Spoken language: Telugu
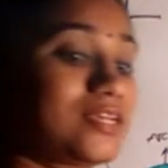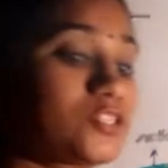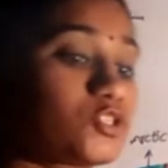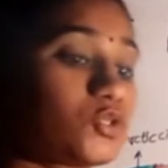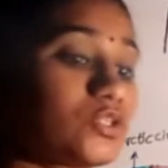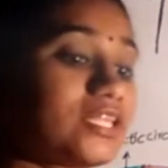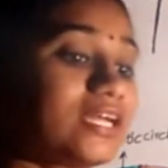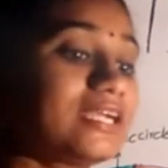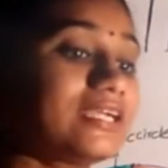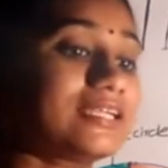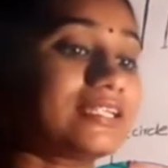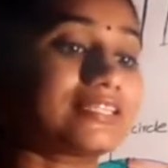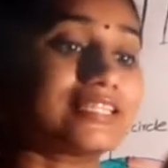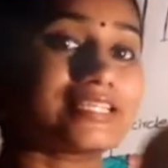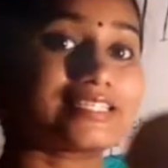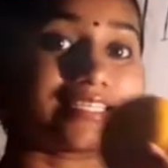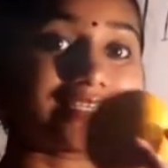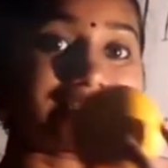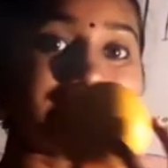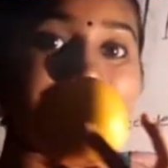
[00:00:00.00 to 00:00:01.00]
సో దట్
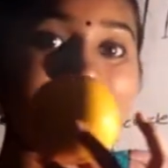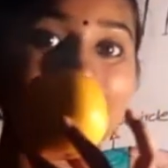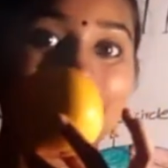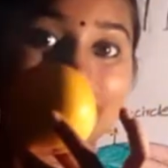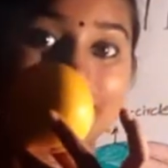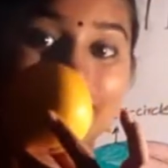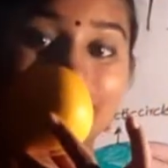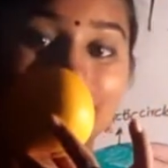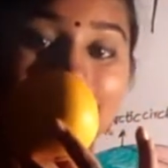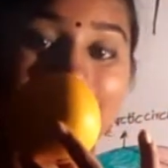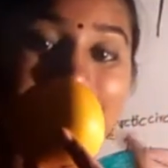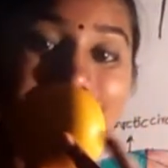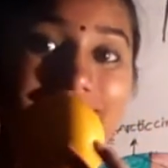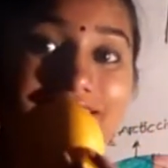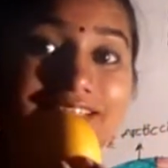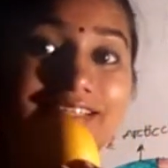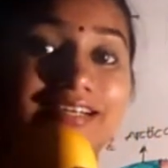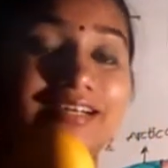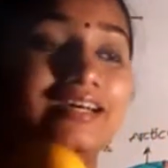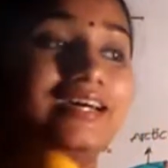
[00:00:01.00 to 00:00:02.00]
దిస్ ఈస్ ద ఎర్త్
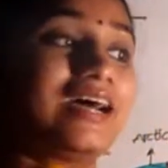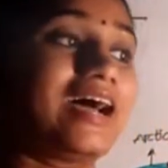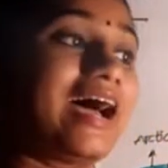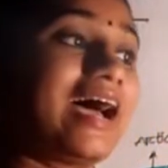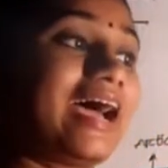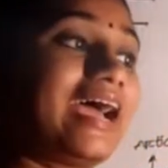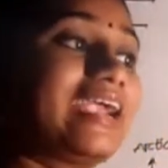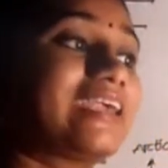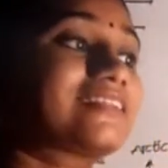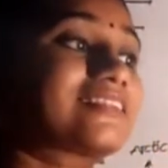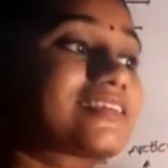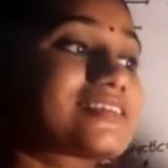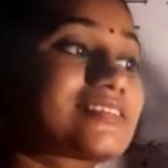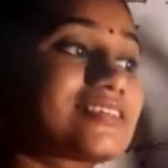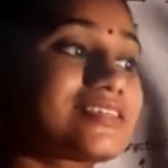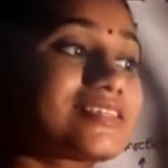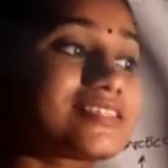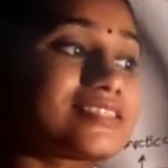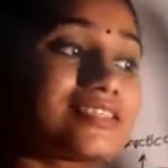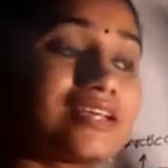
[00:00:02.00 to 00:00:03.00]
అండ్ దిస్
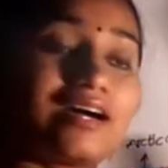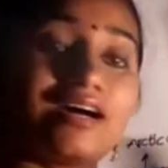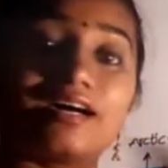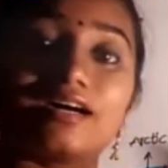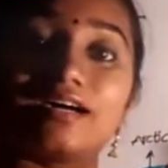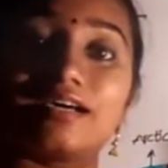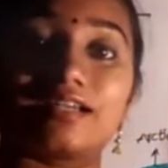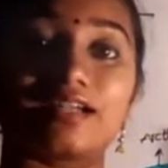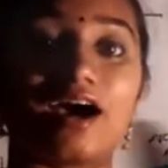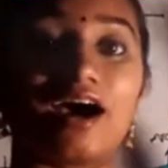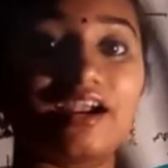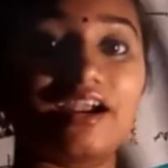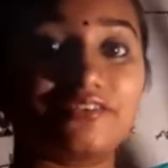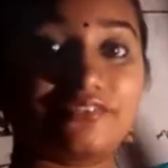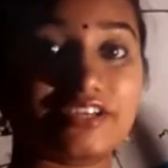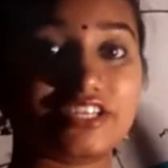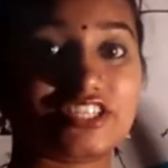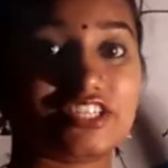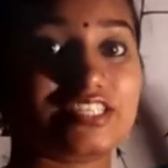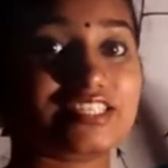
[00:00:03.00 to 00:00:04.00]
ఈజ్ అవర్
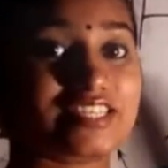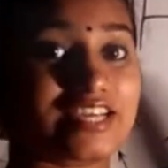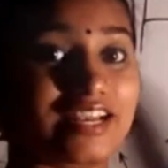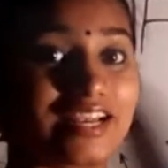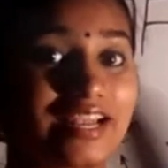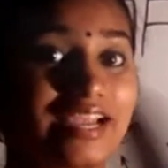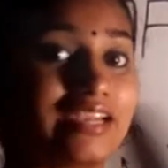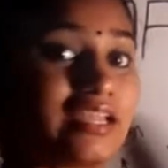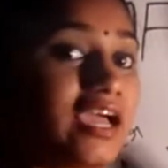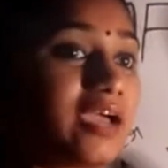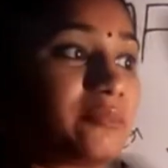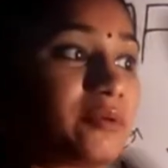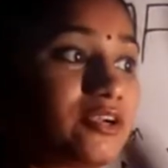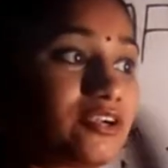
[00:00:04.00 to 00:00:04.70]
ఆర్టిఫిషియల్ సన్లైట్ ఐఎమ్